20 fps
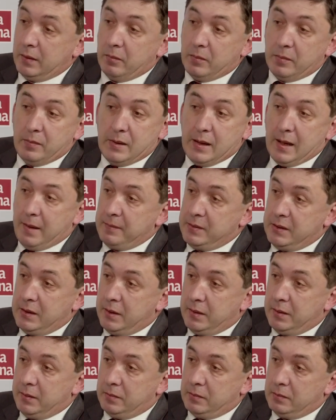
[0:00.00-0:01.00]
Mm, Dla
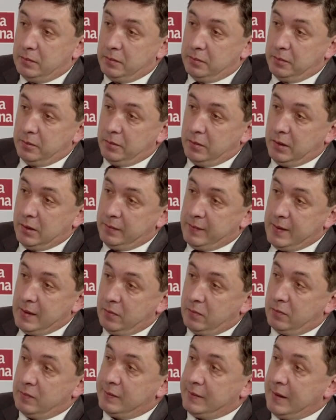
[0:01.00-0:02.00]
mnie y, jest
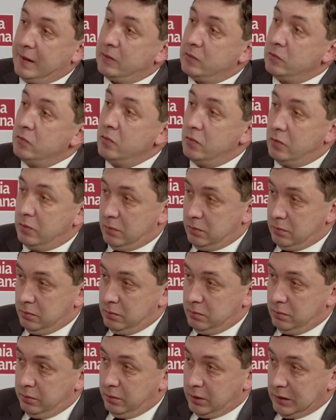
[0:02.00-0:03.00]
wielką zasługą
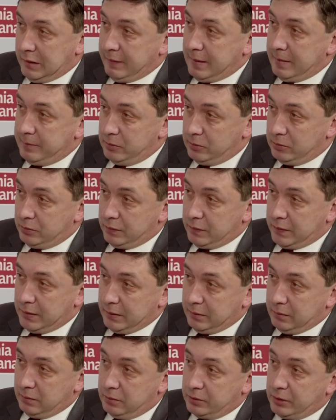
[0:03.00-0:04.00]
Józefa
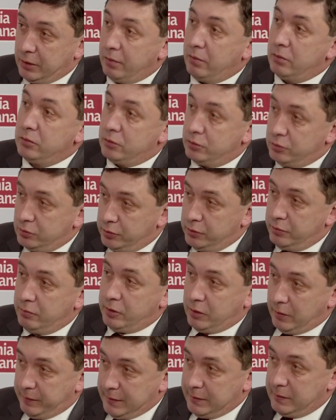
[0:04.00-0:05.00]
Piłsudskiego, że
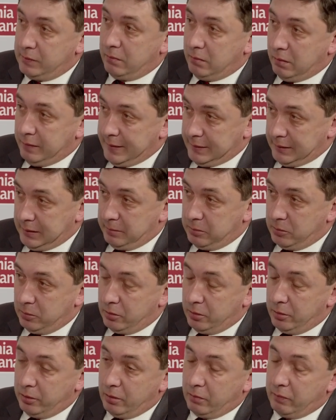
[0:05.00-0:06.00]
odrzucił sowiecką ofertę
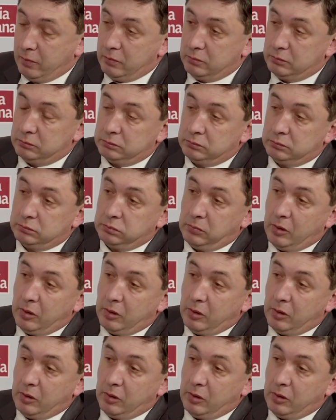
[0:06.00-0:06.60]
pokojową,